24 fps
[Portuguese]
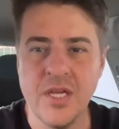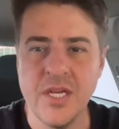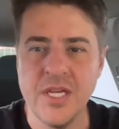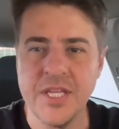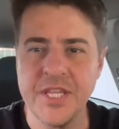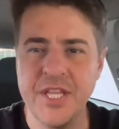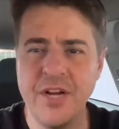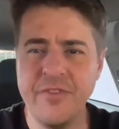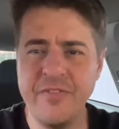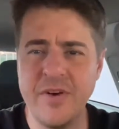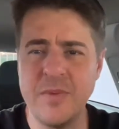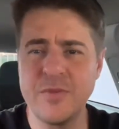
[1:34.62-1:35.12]

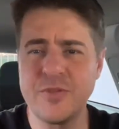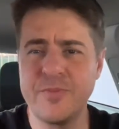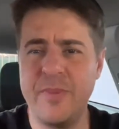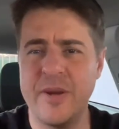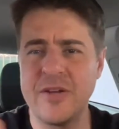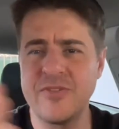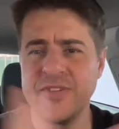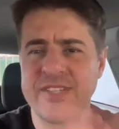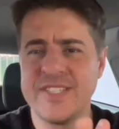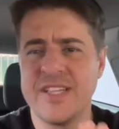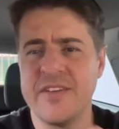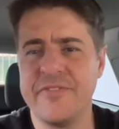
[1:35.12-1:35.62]
Então vamos para
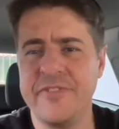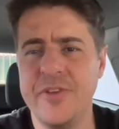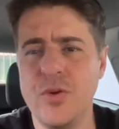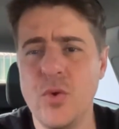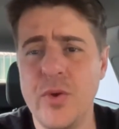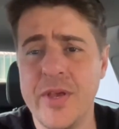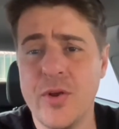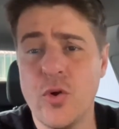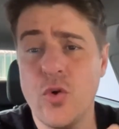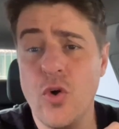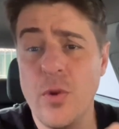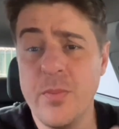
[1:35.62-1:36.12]
o desafio
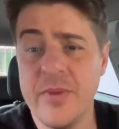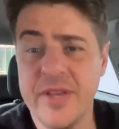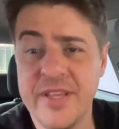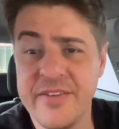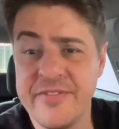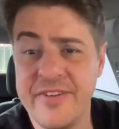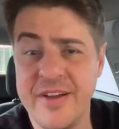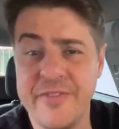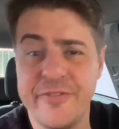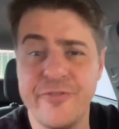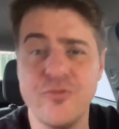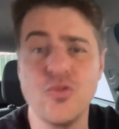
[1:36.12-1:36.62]
e como que
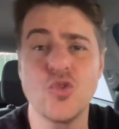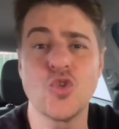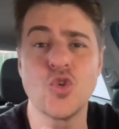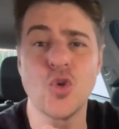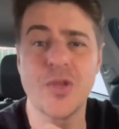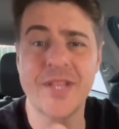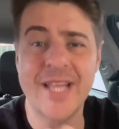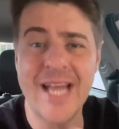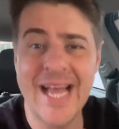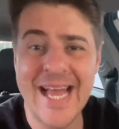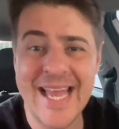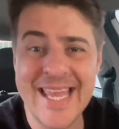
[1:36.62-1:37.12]
vai
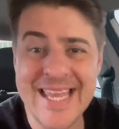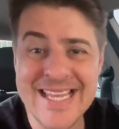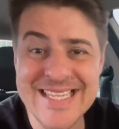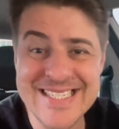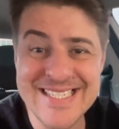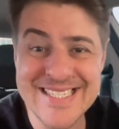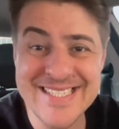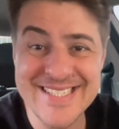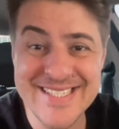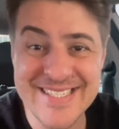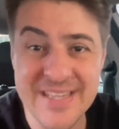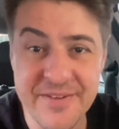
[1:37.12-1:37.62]
funcionar
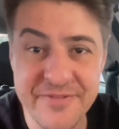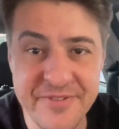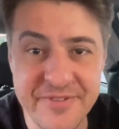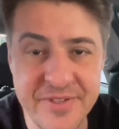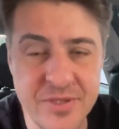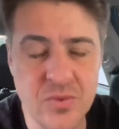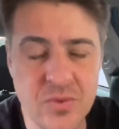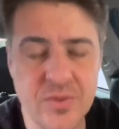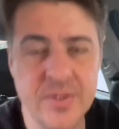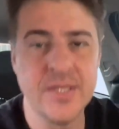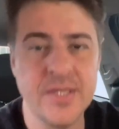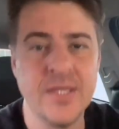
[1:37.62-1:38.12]
esse
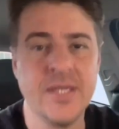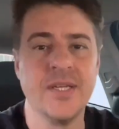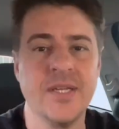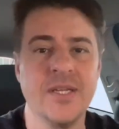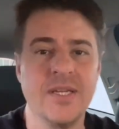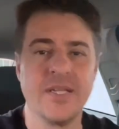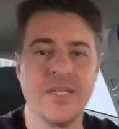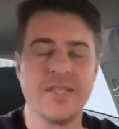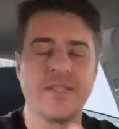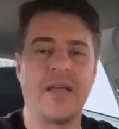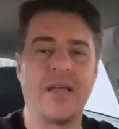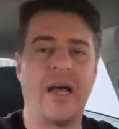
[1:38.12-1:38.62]
desafio,
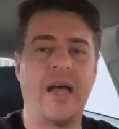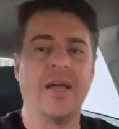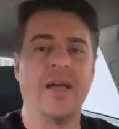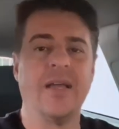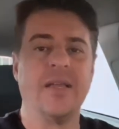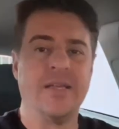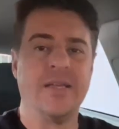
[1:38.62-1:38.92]
tá?